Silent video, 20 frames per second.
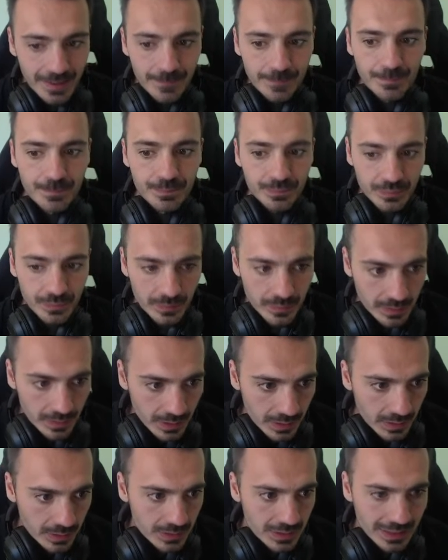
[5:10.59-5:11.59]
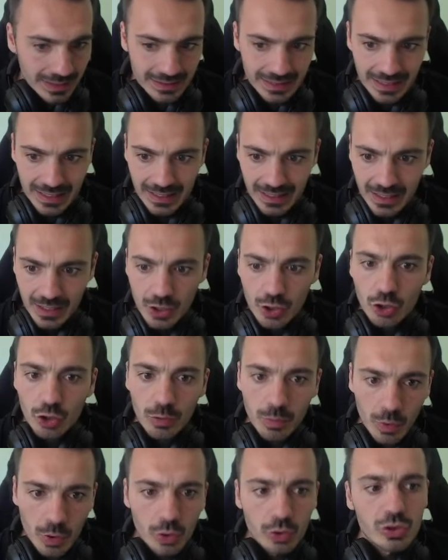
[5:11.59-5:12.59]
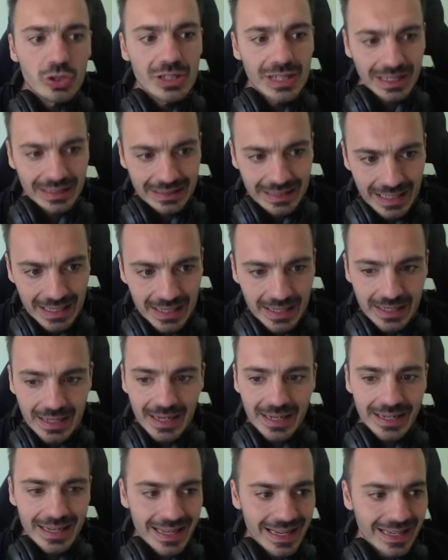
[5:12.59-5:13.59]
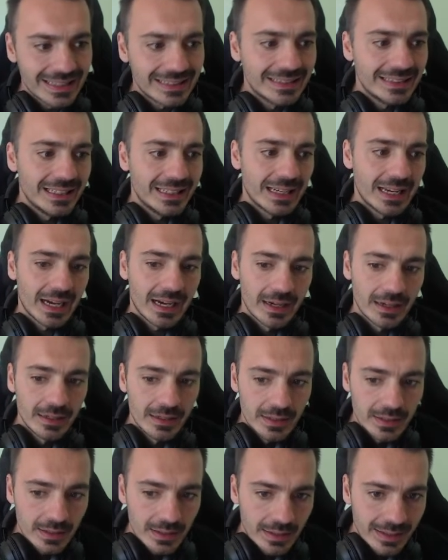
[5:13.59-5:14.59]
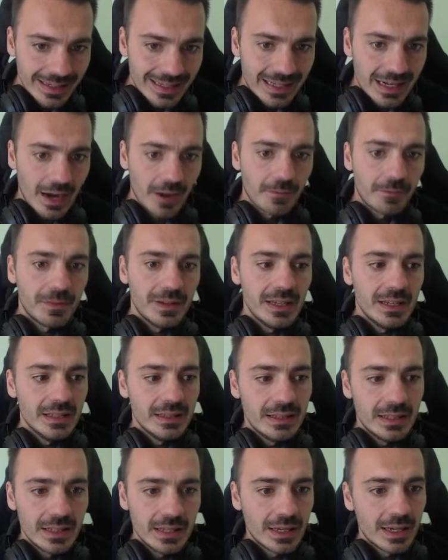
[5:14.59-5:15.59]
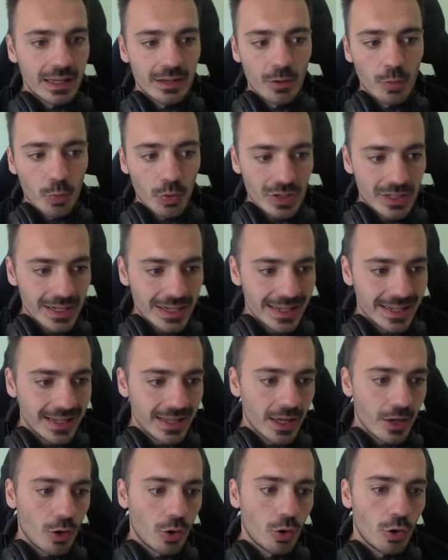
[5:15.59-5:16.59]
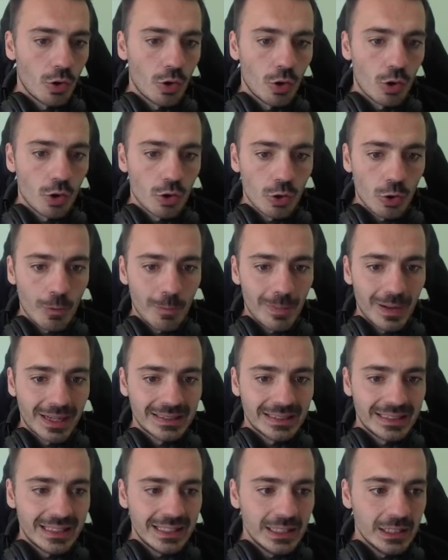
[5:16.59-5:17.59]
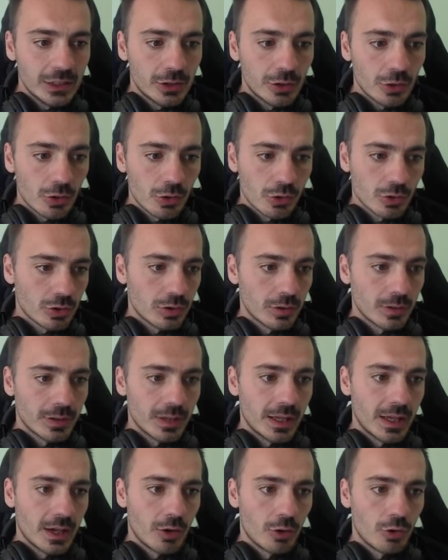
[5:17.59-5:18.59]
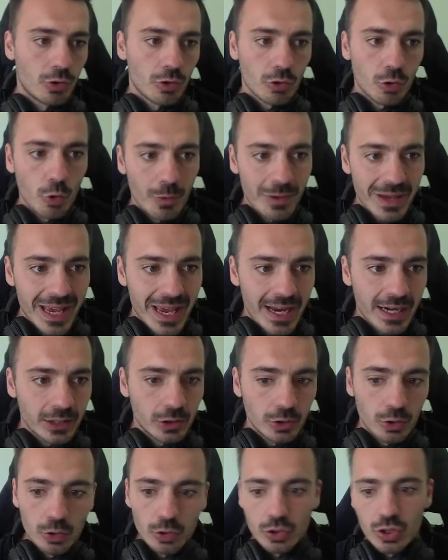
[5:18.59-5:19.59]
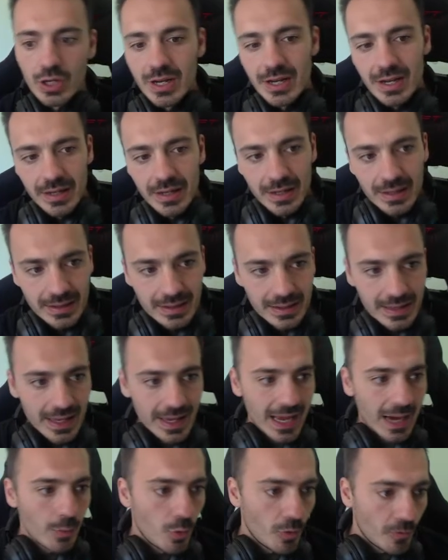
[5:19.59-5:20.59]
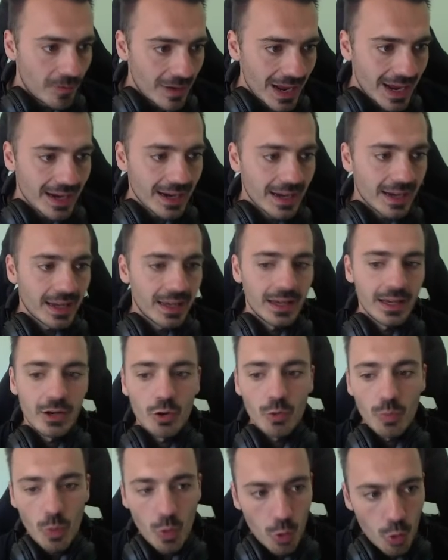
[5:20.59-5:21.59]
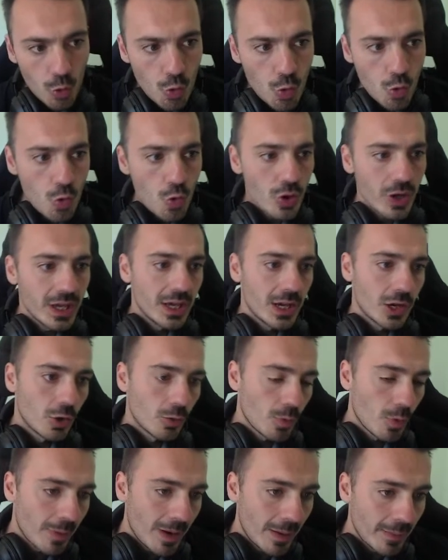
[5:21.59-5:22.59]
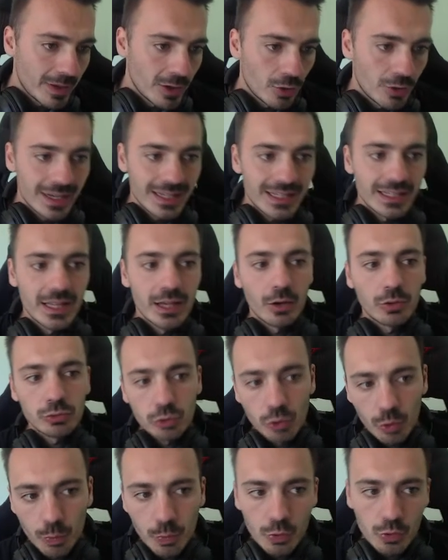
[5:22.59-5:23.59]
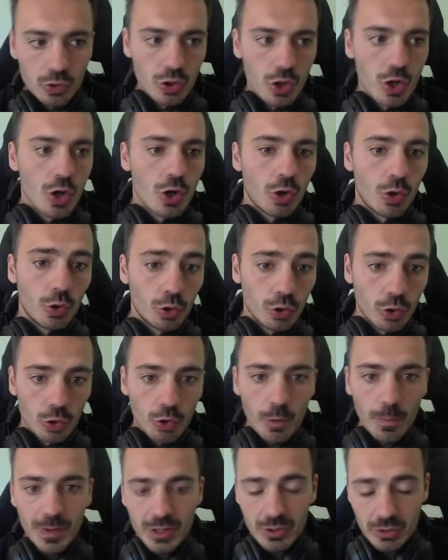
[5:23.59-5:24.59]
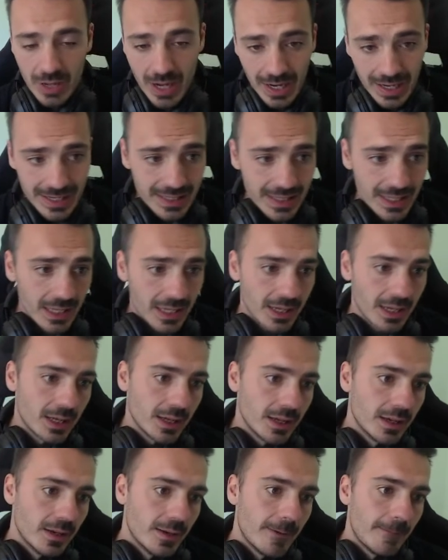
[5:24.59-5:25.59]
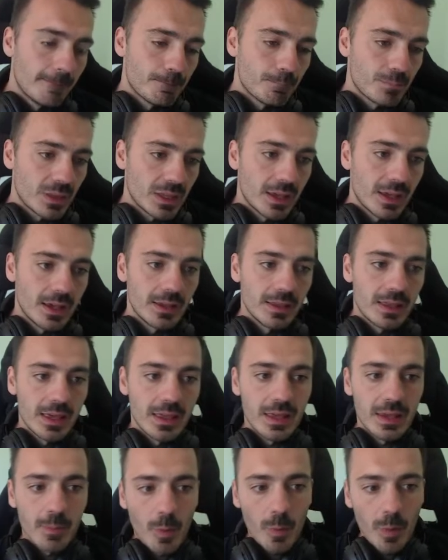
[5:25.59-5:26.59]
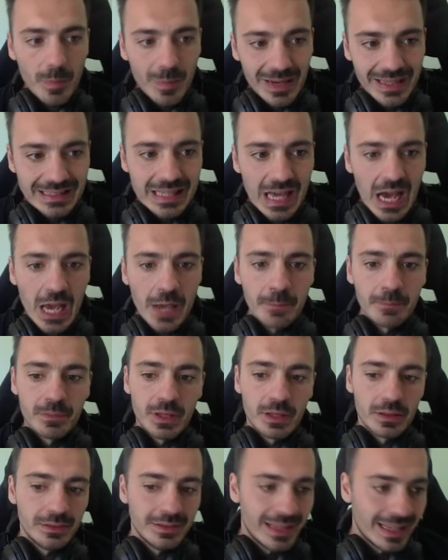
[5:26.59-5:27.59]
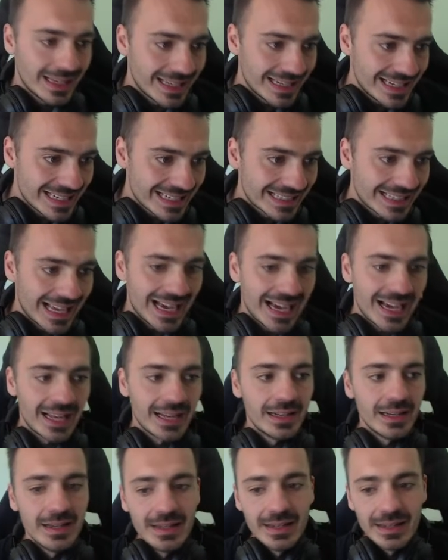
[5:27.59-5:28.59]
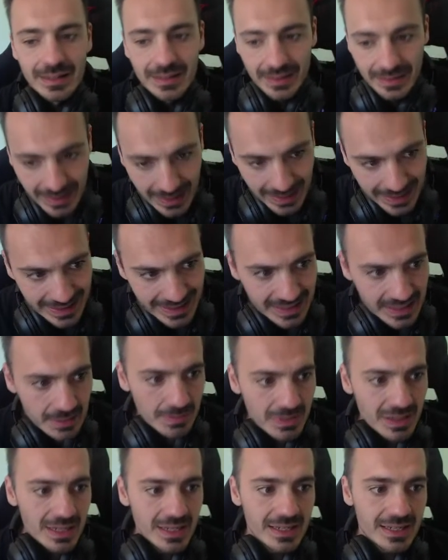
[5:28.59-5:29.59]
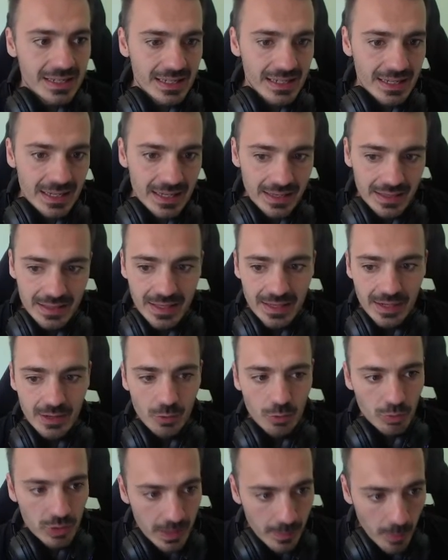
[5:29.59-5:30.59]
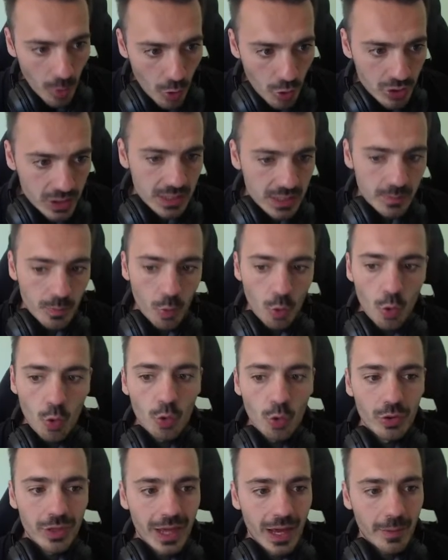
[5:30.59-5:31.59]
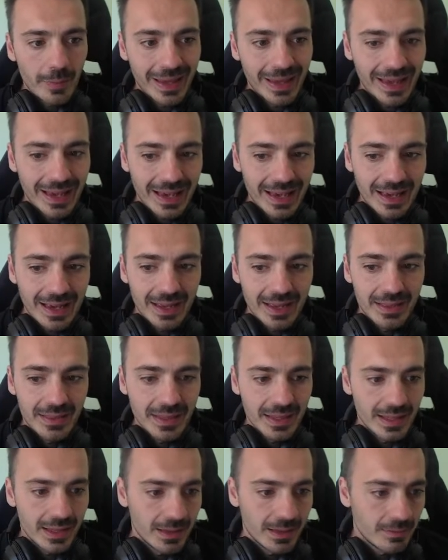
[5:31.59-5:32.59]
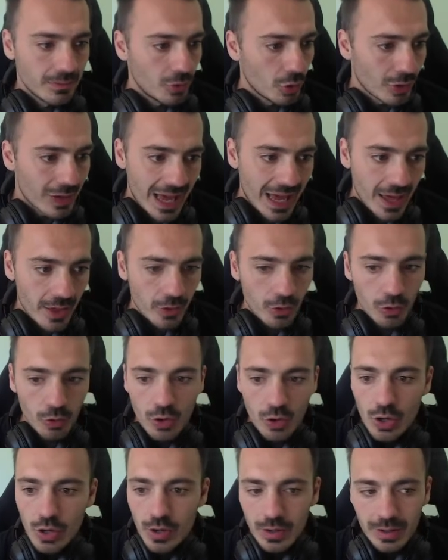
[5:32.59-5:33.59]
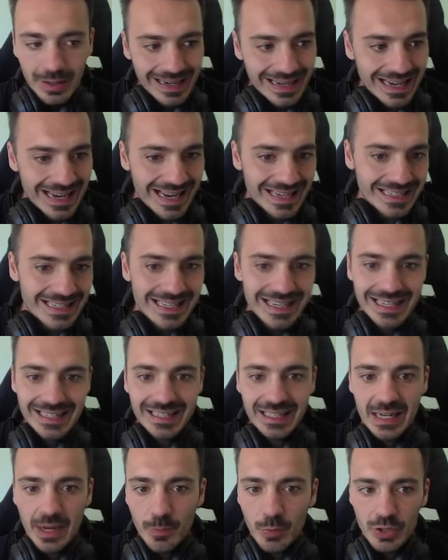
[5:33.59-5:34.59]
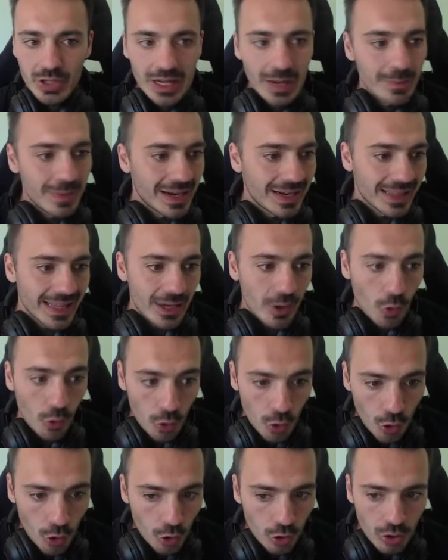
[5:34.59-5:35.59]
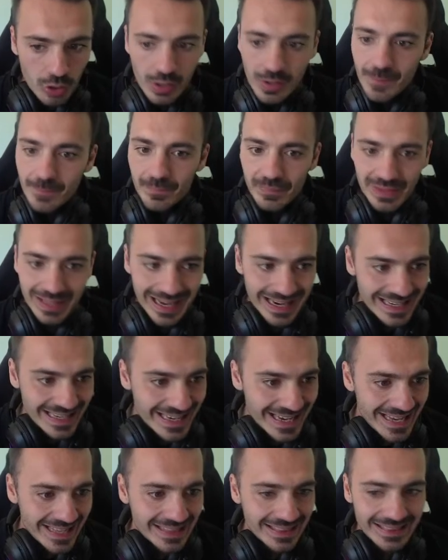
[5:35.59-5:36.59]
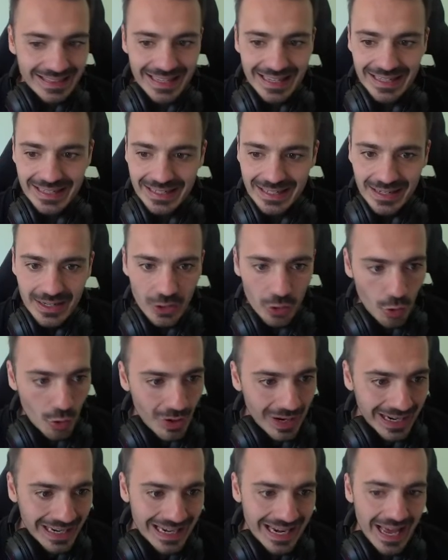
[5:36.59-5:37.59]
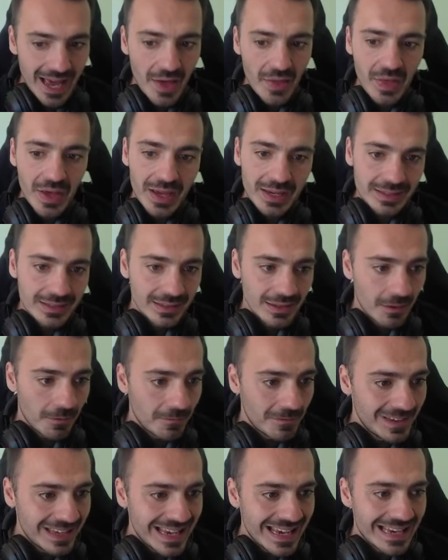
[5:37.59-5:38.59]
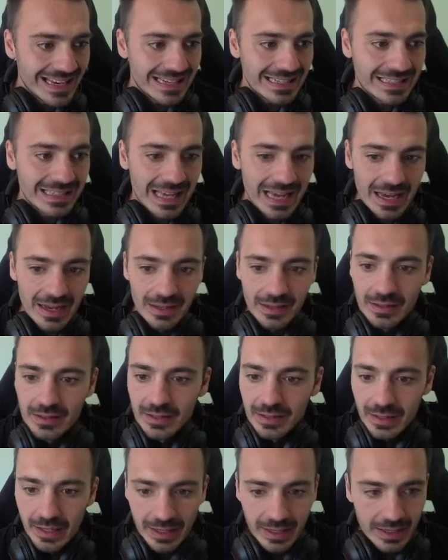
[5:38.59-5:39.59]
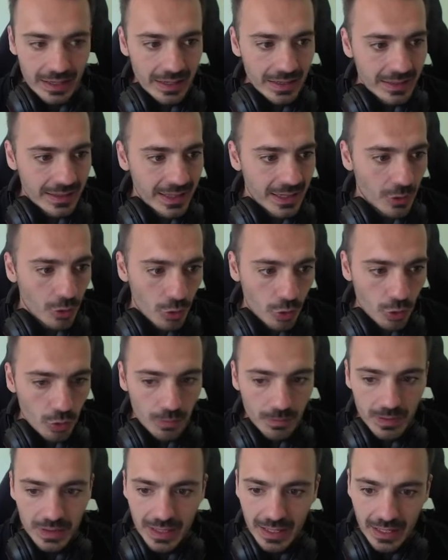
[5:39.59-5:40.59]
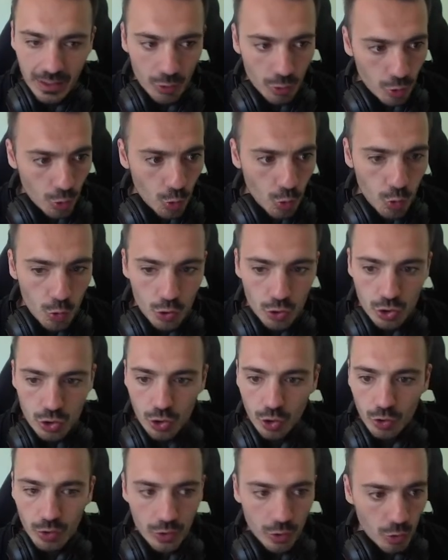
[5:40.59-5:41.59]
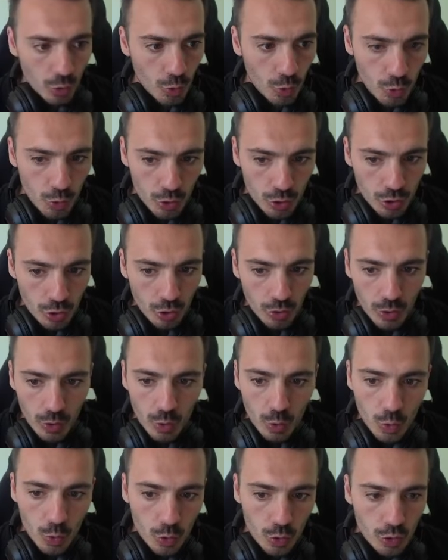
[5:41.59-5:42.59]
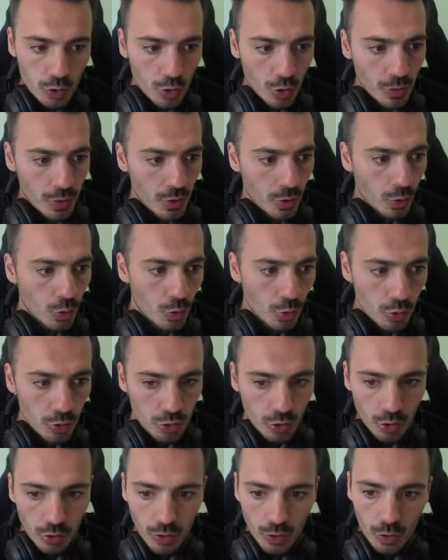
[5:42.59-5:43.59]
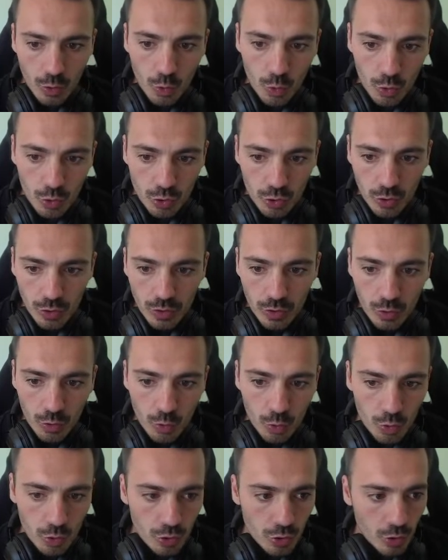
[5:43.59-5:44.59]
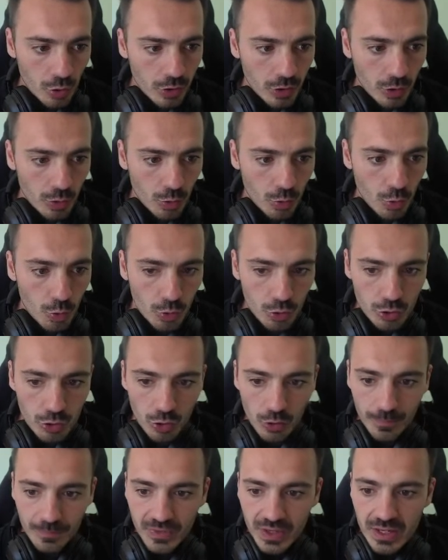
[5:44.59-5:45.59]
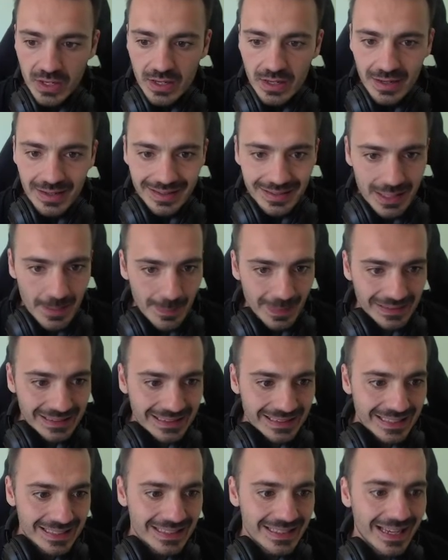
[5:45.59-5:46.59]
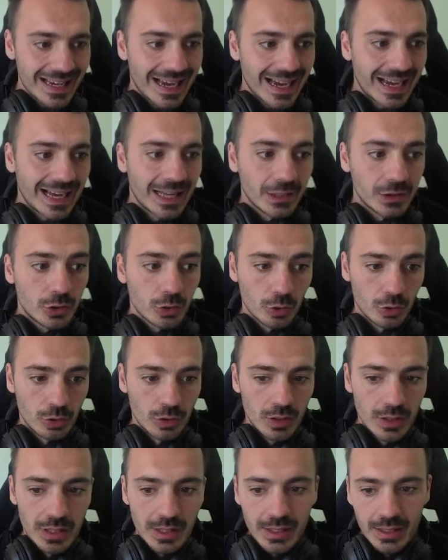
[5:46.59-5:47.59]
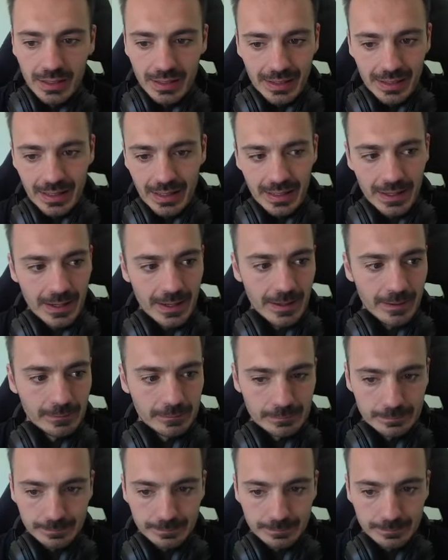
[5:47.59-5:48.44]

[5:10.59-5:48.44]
Em, chatarra, robot, chatarra, eléctrica, graffiti, que lo puedes elegir de color, los platitos, eh, con los cubiertos, de camuflaje, como Huggy, como Mami los Lex de Octopus, con todos los personajes de, de, de, de Poppy Playtime, de Cristal, de Kissy de, de Boxy Boo, de Abeja, de Dorado, clásicas que la puedes cambiar de color, calientes, congeladas, de fiesta, de, de orgullo, de orgullo, de orgullo, de orgullo, de orgullo, de orgullo, de orgullo, de patitas de gato, de